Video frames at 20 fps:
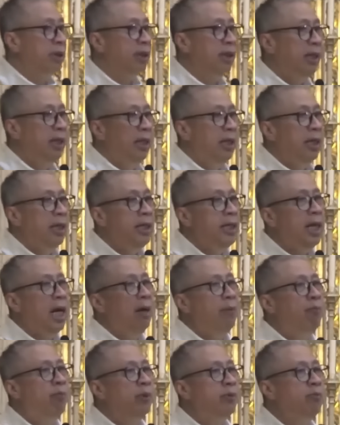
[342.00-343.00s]
naabot
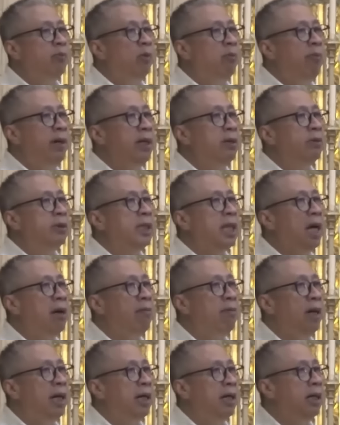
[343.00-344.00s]
mo ba yung tamang
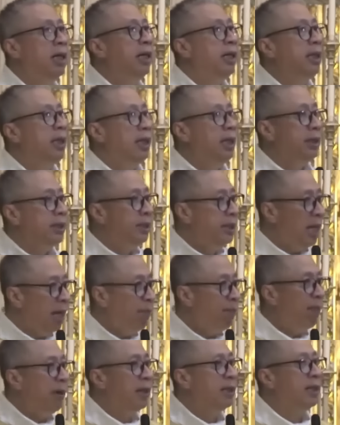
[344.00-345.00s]
dapat
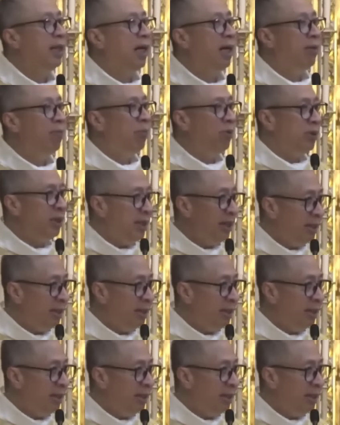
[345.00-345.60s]
abutin?